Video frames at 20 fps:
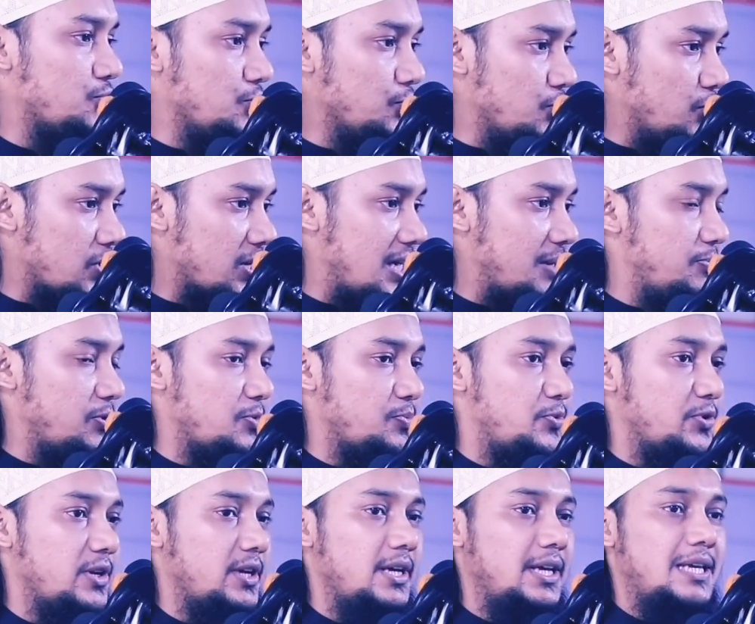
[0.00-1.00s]
সুন্দর কাপড়
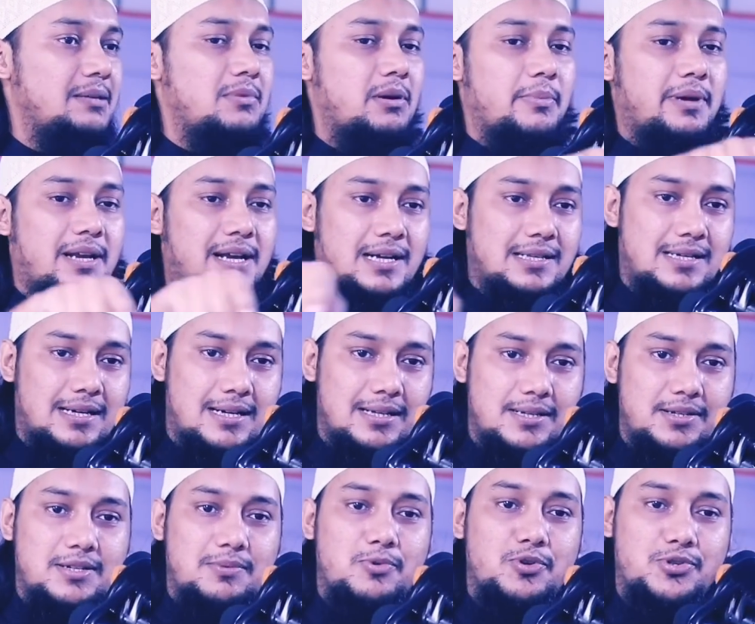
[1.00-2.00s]
পরে ইমামের কাছাকাছি
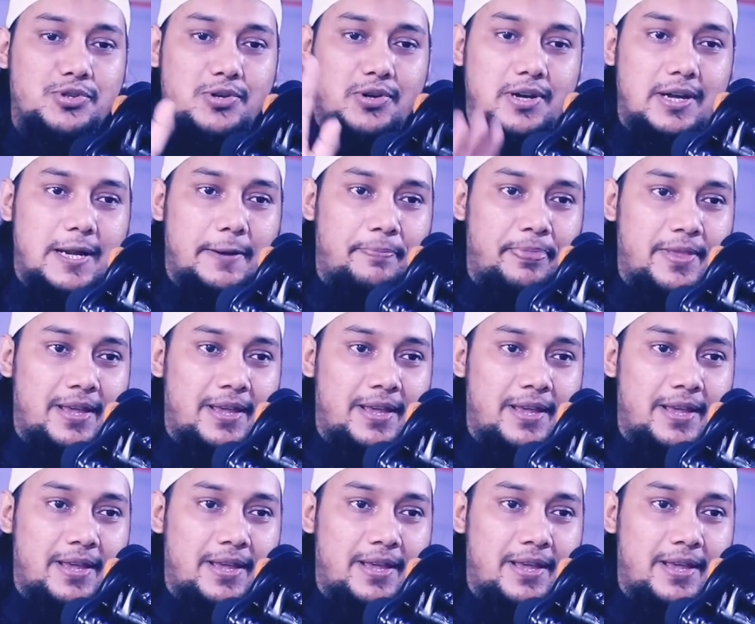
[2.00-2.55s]
এসে বসতে হয়